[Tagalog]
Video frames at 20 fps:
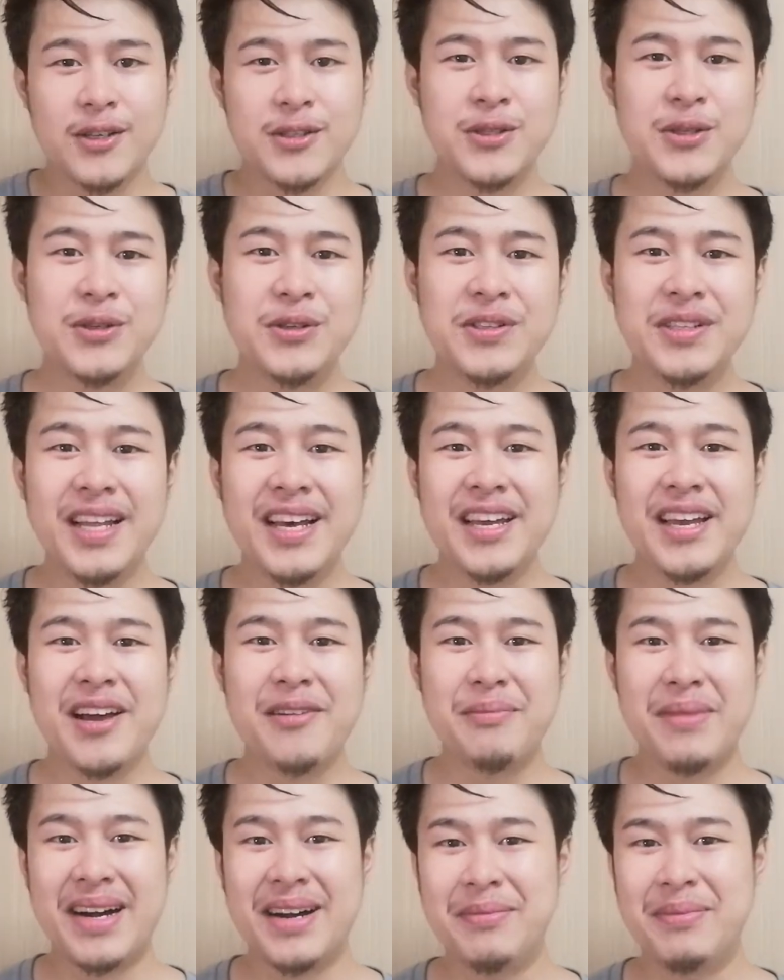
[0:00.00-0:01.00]
Sunod ay
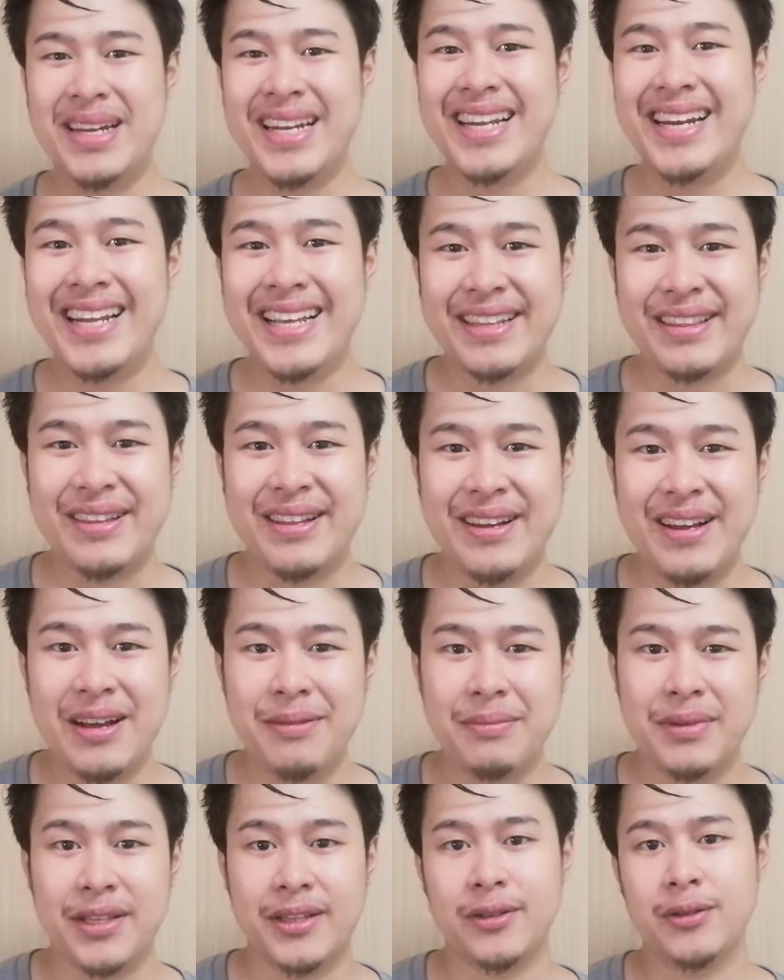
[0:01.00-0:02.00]
ang mga maliliit na
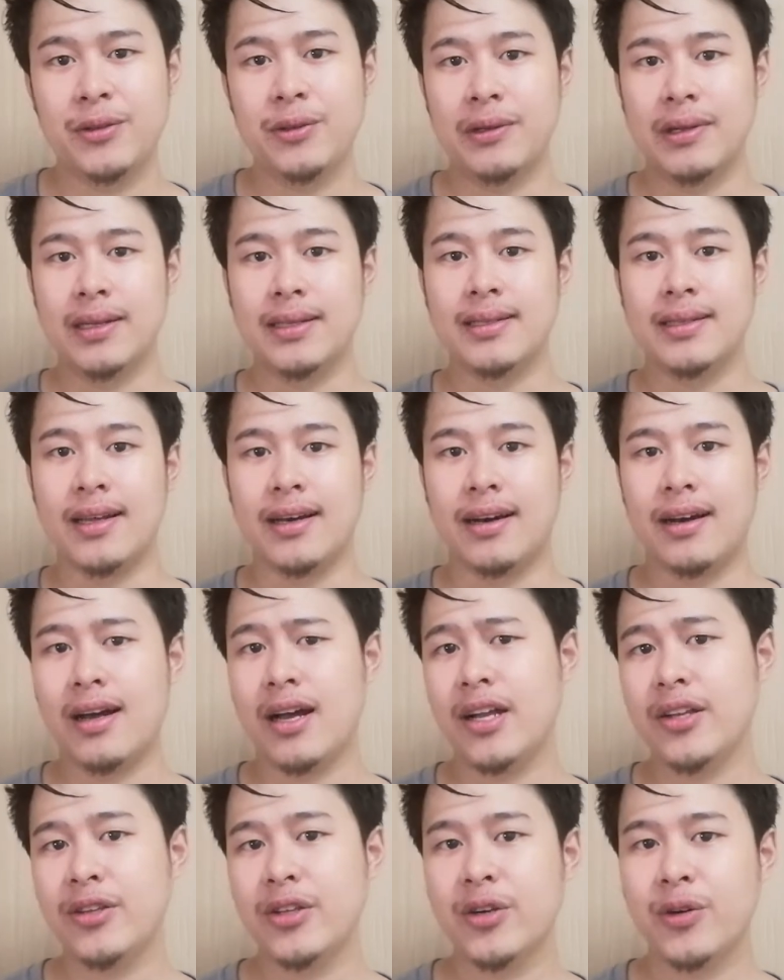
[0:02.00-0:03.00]
gamit tulad ng
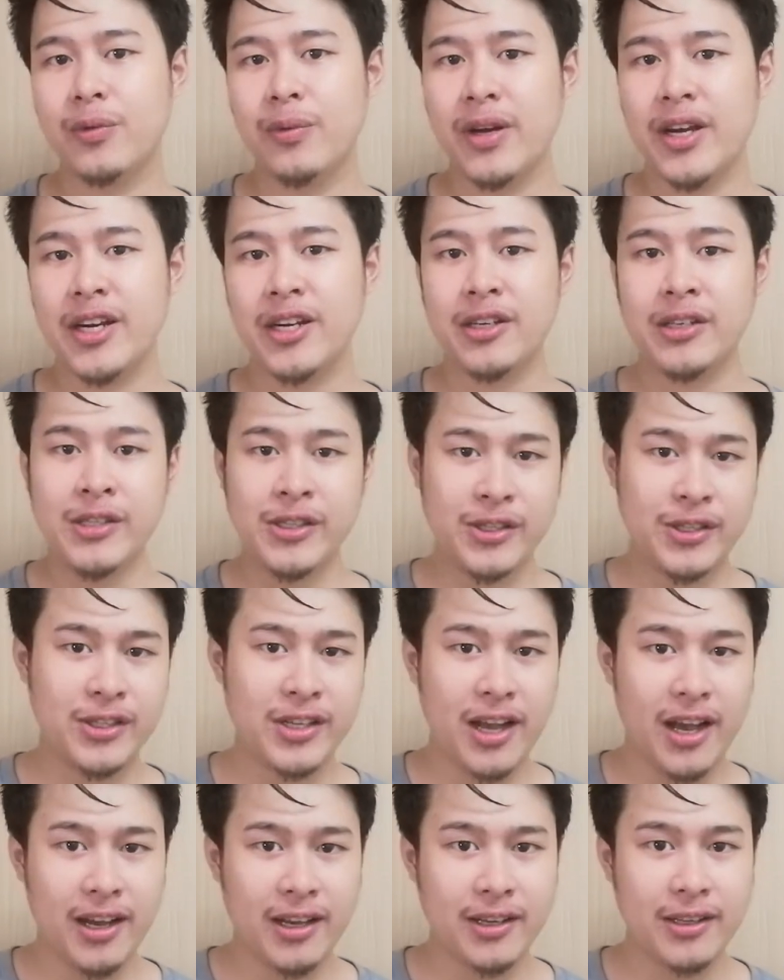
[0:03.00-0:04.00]
underwear,
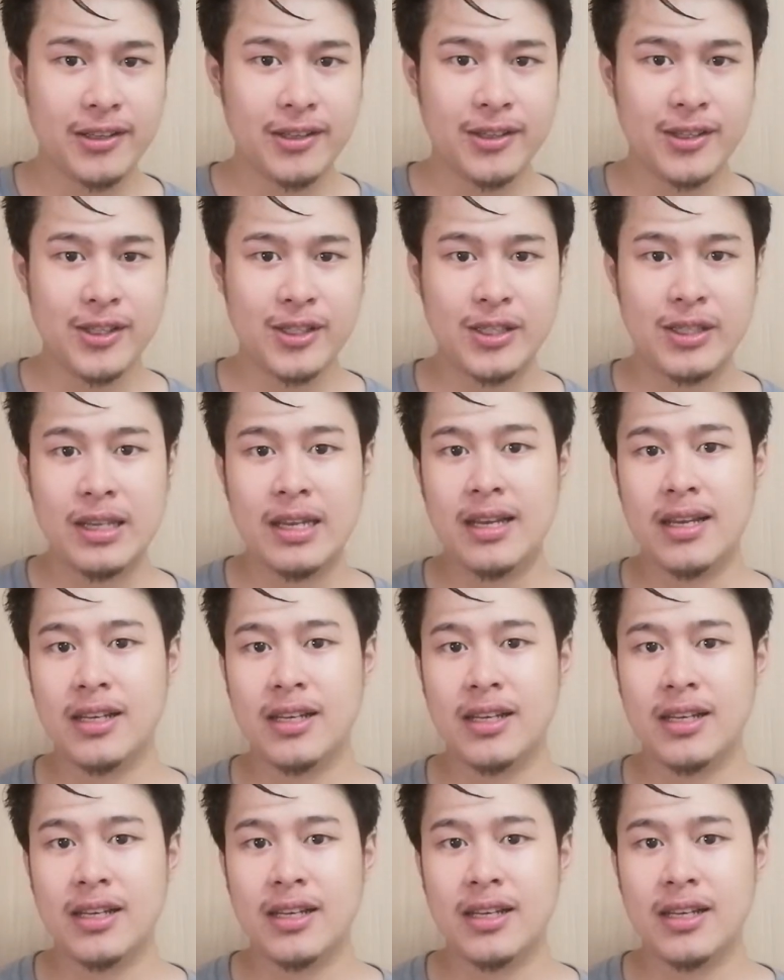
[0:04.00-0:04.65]
socks,